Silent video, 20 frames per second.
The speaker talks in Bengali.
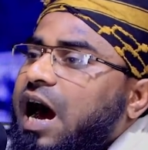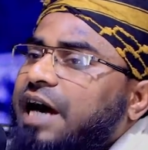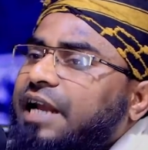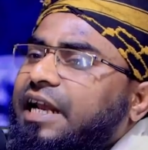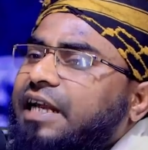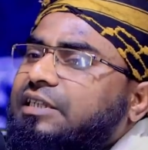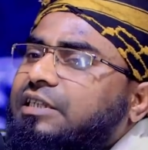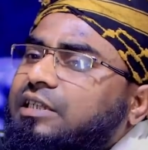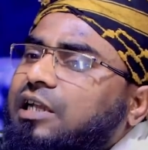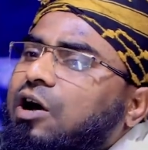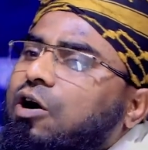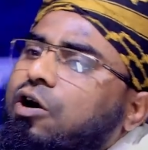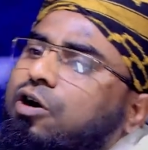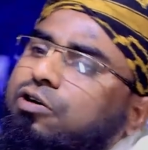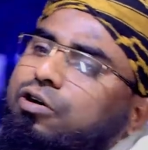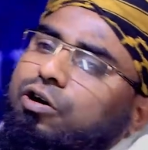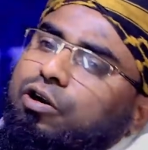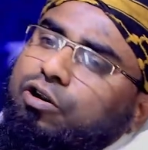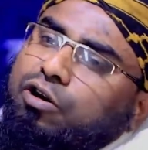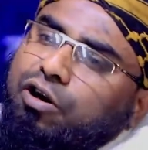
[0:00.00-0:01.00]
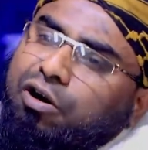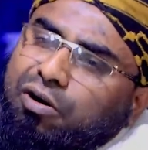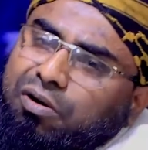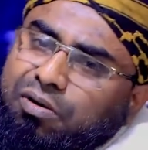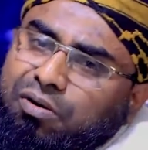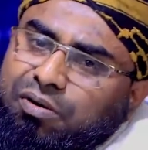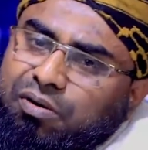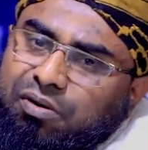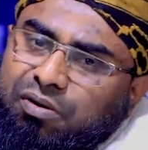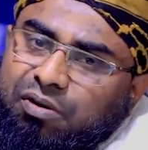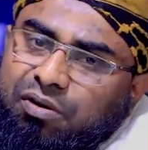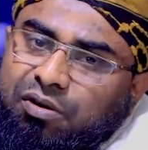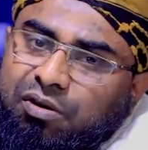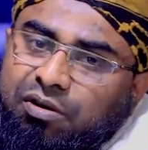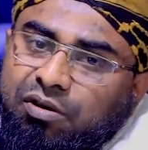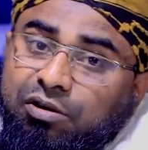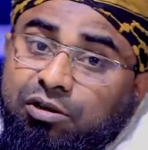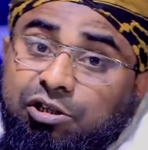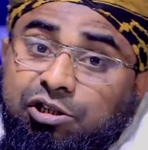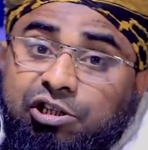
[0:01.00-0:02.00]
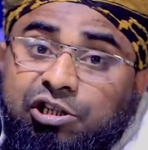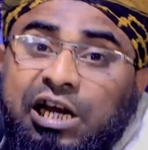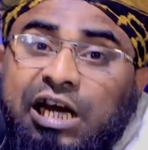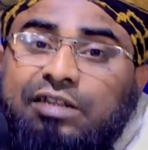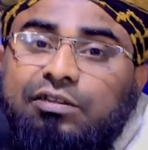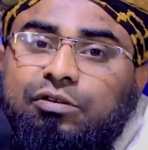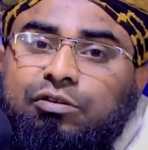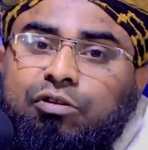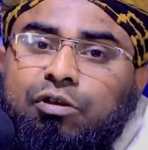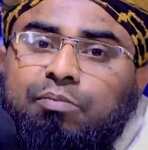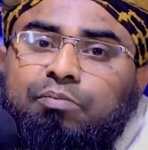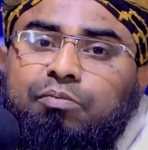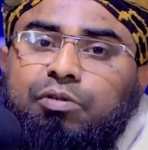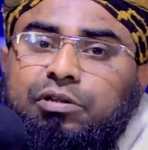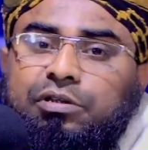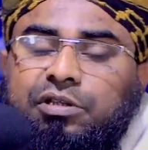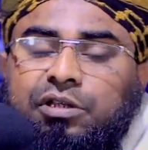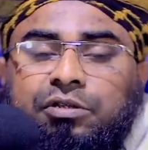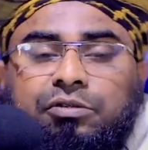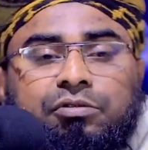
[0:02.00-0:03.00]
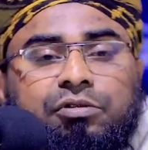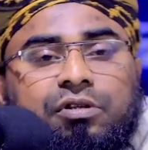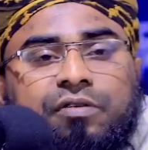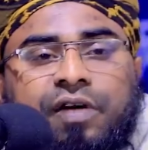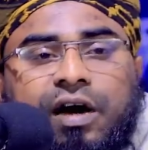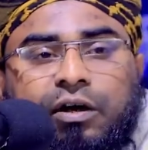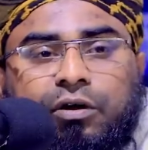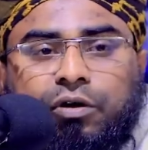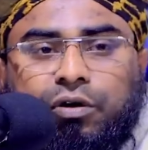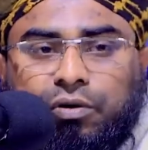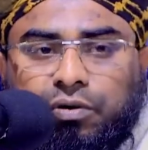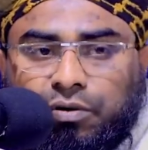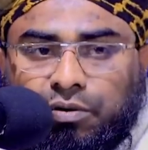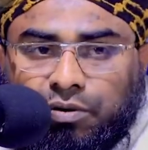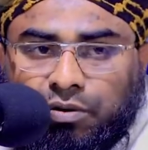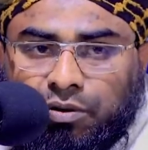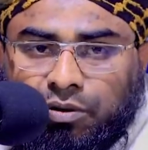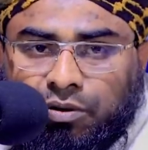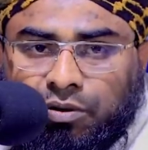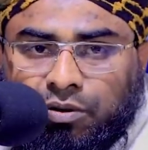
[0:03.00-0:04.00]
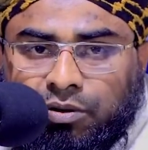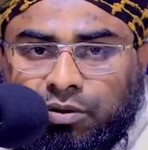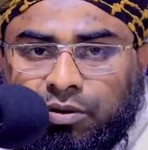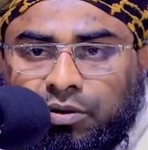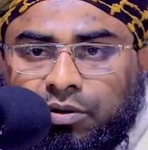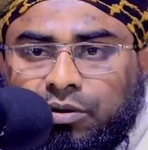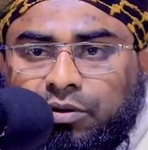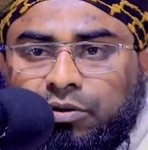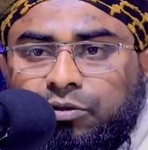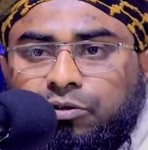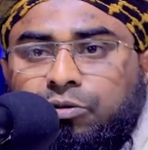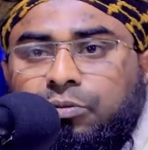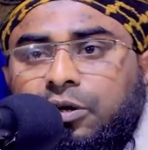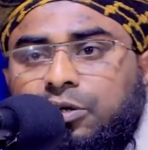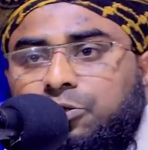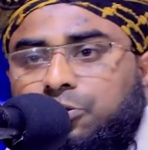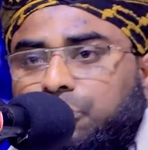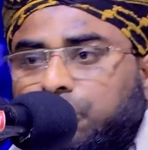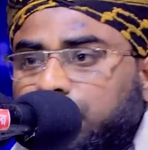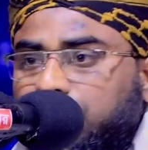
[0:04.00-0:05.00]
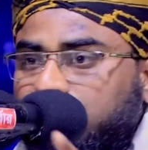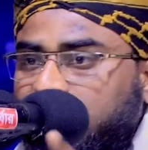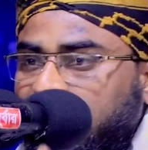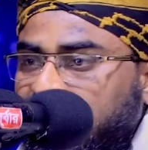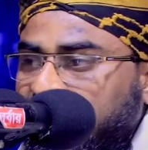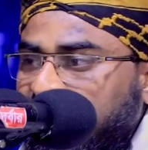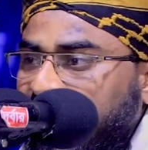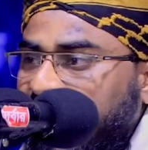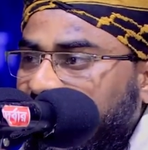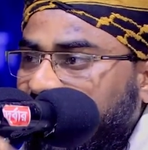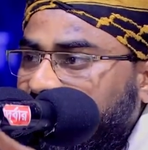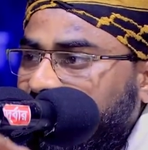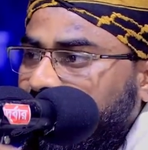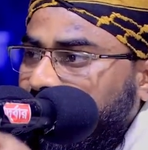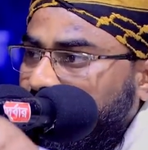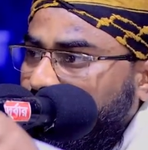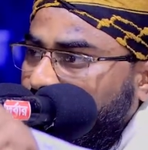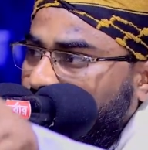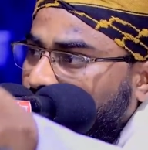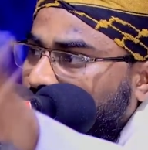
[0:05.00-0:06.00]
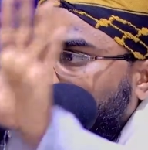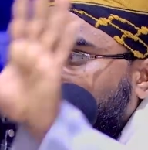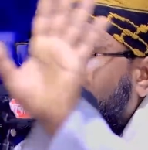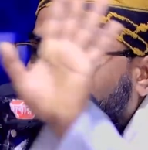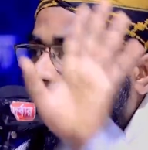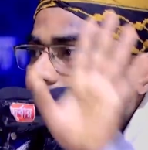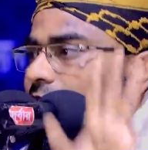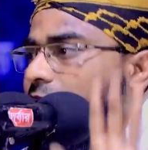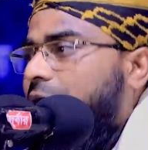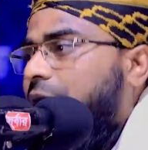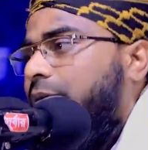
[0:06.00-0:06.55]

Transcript: আরেকটা হক হলো সাত নম্বর দিন যদি হারো তোমার সন্তানের আকিকা তুমি করবা